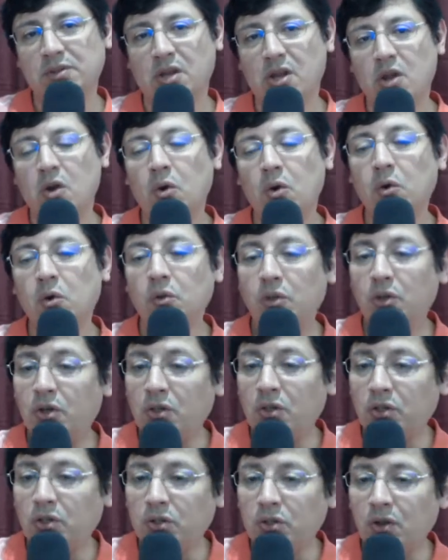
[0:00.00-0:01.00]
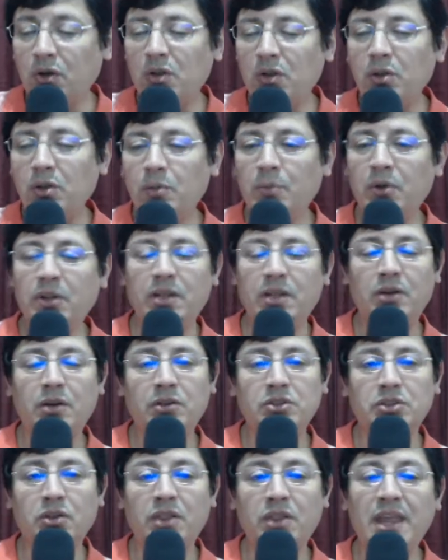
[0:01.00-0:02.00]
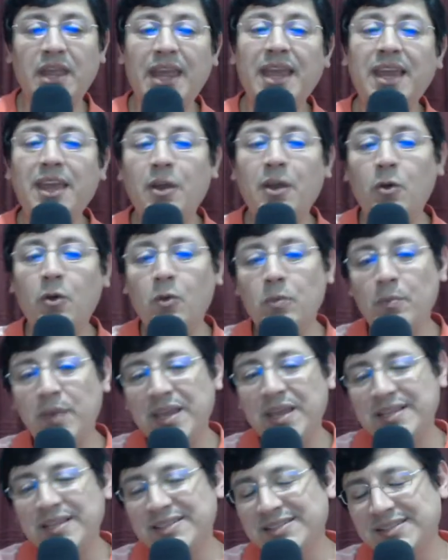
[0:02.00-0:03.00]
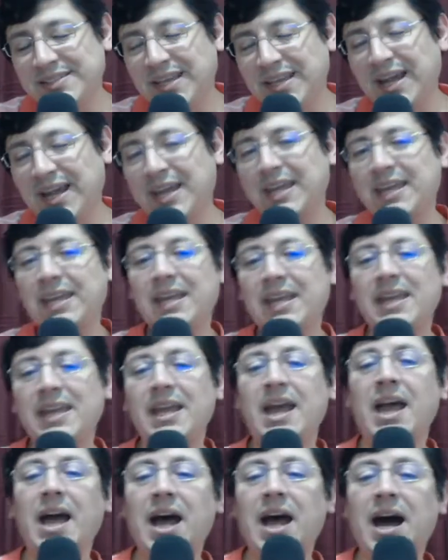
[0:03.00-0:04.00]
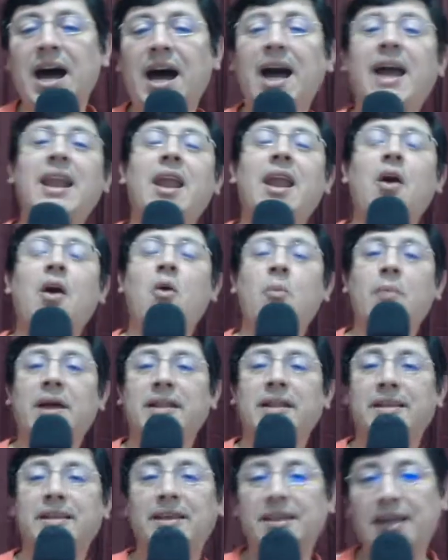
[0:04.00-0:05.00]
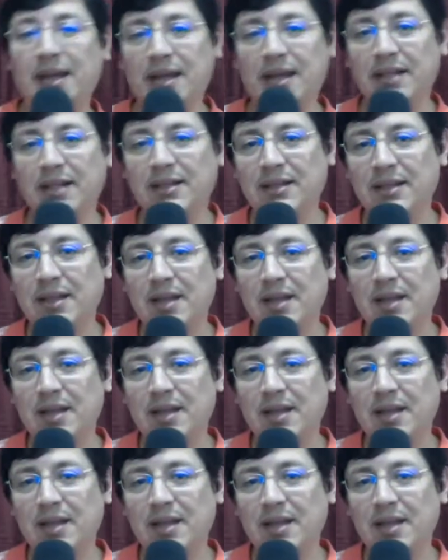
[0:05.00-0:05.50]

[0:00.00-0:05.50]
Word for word: un Dios todopoderoso, deje un mensaje a la humanidad,